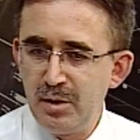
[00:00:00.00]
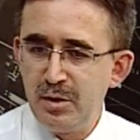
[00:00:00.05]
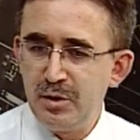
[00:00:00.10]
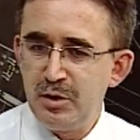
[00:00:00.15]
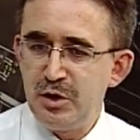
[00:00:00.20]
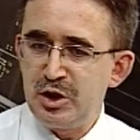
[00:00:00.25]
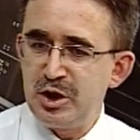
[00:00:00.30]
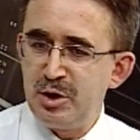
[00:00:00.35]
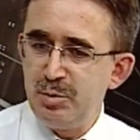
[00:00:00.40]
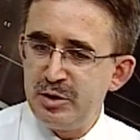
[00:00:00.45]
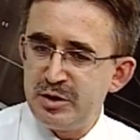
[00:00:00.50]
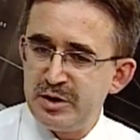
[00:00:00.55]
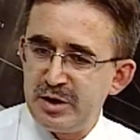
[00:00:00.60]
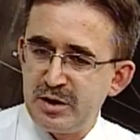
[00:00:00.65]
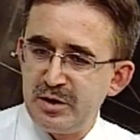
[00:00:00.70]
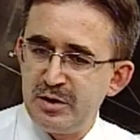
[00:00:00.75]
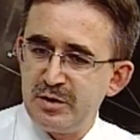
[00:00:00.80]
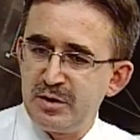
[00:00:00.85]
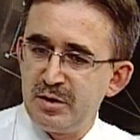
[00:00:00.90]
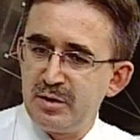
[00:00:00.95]

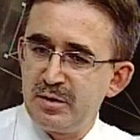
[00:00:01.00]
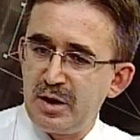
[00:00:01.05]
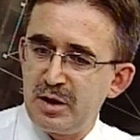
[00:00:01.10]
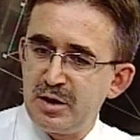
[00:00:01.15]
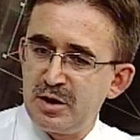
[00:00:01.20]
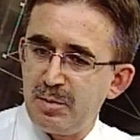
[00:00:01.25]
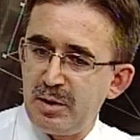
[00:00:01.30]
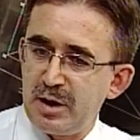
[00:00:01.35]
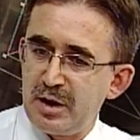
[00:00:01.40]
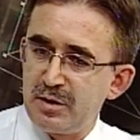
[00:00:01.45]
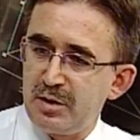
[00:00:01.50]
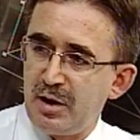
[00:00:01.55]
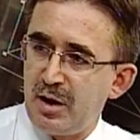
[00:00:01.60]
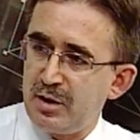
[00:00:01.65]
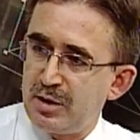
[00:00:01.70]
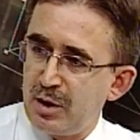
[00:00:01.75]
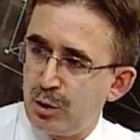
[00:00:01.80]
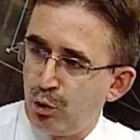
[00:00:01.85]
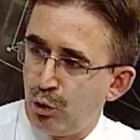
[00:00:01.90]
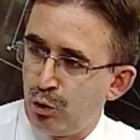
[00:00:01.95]
2008 yılından itibaren daha
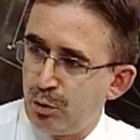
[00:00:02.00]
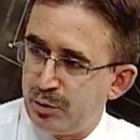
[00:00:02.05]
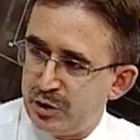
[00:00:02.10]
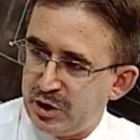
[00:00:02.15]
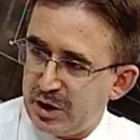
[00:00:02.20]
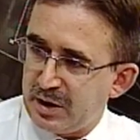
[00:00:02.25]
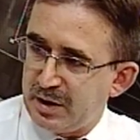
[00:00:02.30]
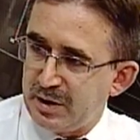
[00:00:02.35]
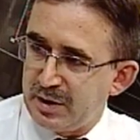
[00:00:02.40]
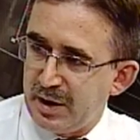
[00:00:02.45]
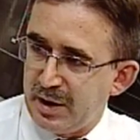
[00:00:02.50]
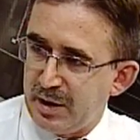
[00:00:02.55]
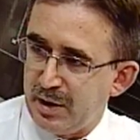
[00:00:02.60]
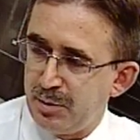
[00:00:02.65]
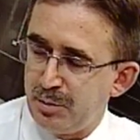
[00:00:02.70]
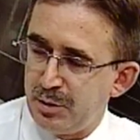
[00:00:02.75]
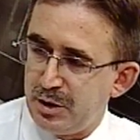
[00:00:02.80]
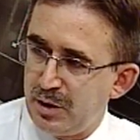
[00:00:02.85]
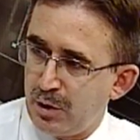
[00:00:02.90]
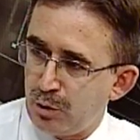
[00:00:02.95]
da yoğun bir şekilde
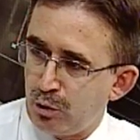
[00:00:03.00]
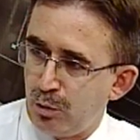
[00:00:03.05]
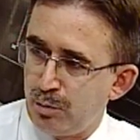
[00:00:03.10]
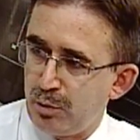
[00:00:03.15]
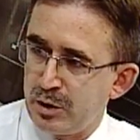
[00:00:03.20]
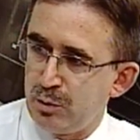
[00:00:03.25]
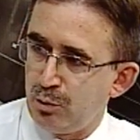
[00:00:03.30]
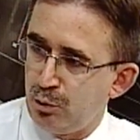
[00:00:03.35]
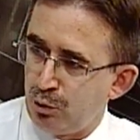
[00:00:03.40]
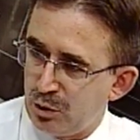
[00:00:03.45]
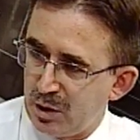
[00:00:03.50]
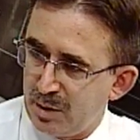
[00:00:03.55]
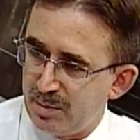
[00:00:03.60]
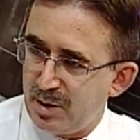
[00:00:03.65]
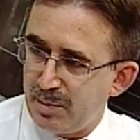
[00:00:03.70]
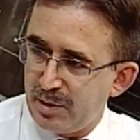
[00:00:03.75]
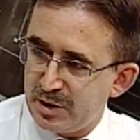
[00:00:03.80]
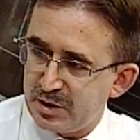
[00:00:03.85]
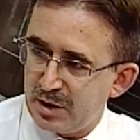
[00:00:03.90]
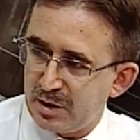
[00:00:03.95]
milli ekonomide uygulamaya
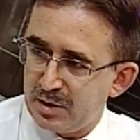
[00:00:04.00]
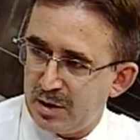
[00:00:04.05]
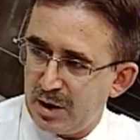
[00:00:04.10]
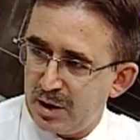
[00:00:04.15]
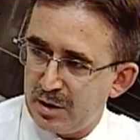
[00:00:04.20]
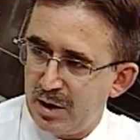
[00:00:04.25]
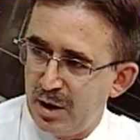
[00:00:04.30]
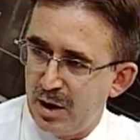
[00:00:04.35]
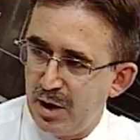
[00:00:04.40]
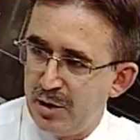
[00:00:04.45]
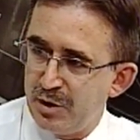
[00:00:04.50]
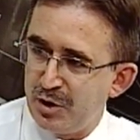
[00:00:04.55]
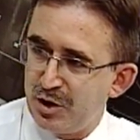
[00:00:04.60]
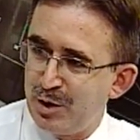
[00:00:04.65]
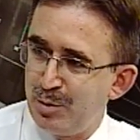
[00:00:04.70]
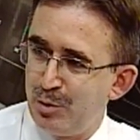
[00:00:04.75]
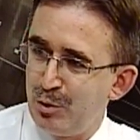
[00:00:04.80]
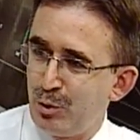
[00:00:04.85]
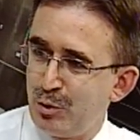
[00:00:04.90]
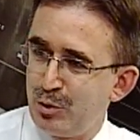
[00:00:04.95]
başladılar.
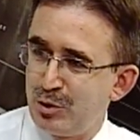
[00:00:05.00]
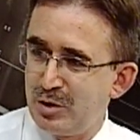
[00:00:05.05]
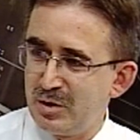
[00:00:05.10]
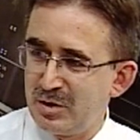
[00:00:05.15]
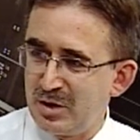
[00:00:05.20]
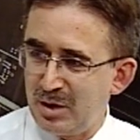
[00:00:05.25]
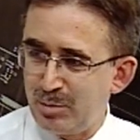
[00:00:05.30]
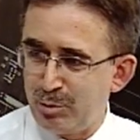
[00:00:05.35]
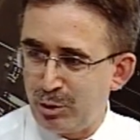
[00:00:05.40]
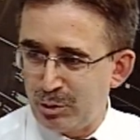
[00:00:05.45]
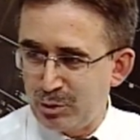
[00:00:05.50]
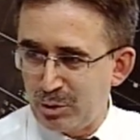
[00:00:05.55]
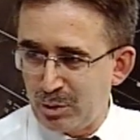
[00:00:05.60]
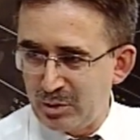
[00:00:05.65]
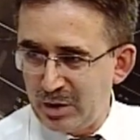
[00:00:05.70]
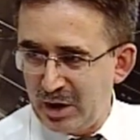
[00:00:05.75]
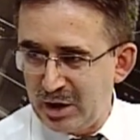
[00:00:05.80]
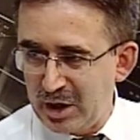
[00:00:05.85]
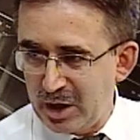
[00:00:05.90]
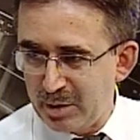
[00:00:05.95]
2013 yılında Prosoft
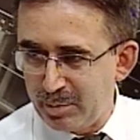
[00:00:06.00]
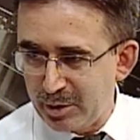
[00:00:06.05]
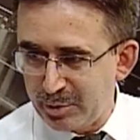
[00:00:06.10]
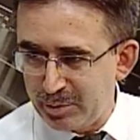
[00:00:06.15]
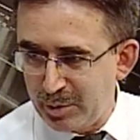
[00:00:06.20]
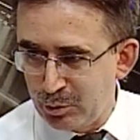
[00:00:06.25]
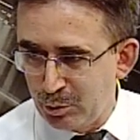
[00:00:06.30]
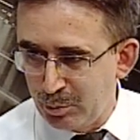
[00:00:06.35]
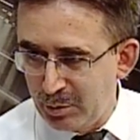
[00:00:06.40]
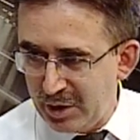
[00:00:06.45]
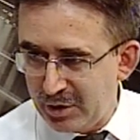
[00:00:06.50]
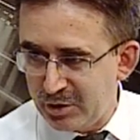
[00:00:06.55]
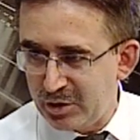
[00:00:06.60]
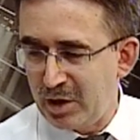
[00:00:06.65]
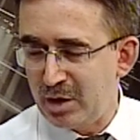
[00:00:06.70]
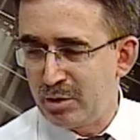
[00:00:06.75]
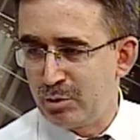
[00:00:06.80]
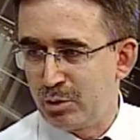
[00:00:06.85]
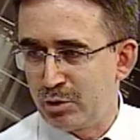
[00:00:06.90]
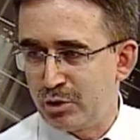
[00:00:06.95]
Aydar Baş bir Duma'ya
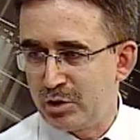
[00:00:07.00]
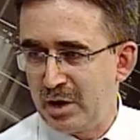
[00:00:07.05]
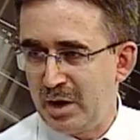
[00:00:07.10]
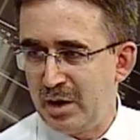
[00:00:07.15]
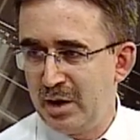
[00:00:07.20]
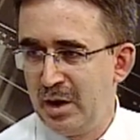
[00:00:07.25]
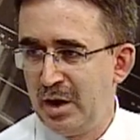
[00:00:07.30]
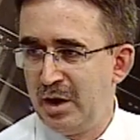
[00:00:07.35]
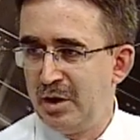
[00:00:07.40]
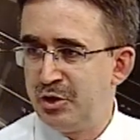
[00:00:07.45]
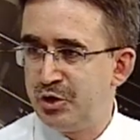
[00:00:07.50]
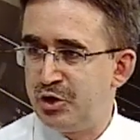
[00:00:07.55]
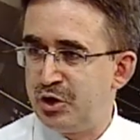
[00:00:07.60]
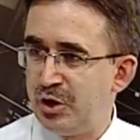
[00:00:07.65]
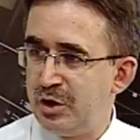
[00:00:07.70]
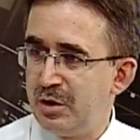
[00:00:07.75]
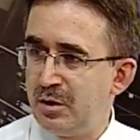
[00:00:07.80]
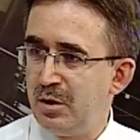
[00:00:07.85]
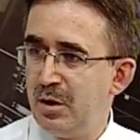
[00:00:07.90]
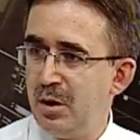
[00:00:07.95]
çağırdı Rusya.
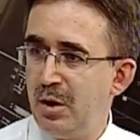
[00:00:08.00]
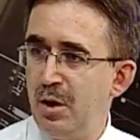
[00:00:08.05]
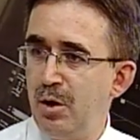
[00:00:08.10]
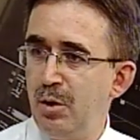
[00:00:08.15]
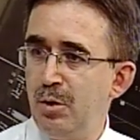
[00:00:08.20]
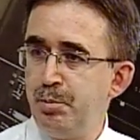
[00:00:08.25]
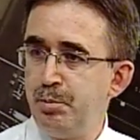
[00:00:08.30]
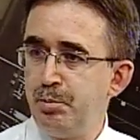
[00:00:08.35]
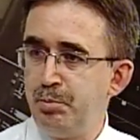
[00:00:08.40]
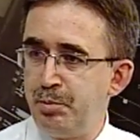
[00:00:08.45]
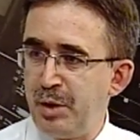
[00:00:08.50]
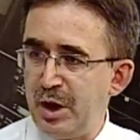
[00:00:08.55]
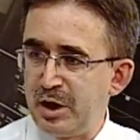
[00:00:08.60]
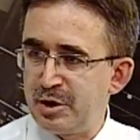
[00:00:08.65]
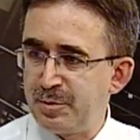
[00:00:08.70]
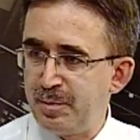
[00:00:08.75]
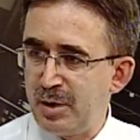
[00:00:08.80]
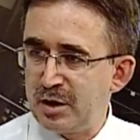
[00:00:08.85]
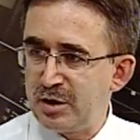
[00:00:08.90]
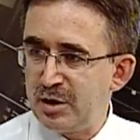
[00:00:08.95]
Çin 5
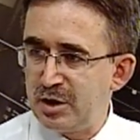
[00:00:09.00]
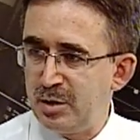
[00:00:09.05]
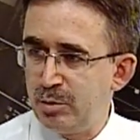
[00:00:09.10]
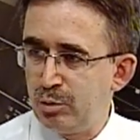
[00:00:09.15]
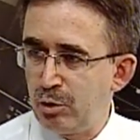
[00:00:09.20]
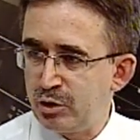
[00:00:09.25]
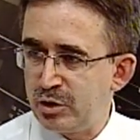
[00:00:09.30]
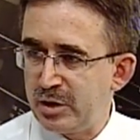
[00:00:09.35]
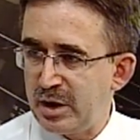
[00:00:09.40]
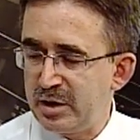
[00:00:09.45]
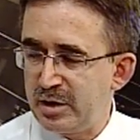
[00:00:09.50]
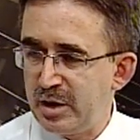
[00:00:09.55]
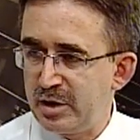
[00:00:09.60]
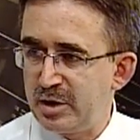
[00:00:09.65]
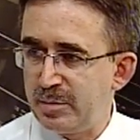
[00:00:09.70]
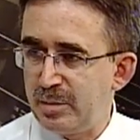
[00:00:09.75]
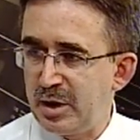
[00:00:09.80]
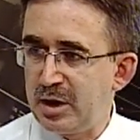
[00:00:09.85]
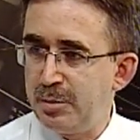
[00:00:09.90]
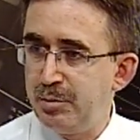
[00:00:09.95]
Mart 2013 tarihinden
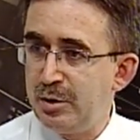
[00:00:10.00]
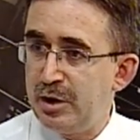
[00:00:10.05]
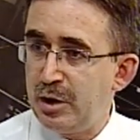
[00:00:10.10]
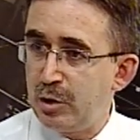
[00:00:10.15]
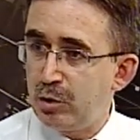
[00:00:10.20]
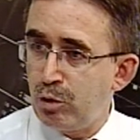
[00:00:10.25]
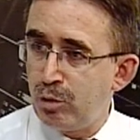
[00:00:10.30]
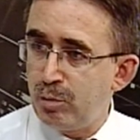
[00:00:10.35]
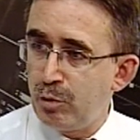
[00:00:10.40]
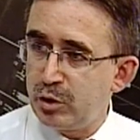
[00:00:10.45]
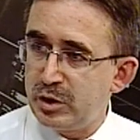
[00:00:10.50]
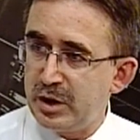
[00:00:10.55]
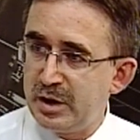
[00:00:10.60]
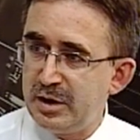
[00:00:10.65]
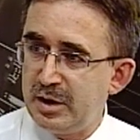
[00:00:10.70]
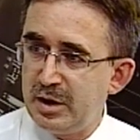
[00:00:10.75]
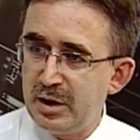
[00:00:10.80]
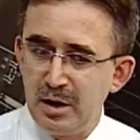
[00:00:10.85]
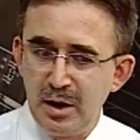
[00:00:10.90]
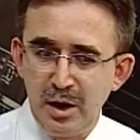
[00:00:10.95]
itibaren milli ekonomi
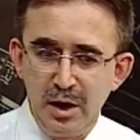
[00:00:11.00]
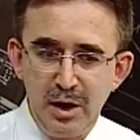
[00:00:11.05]
modelini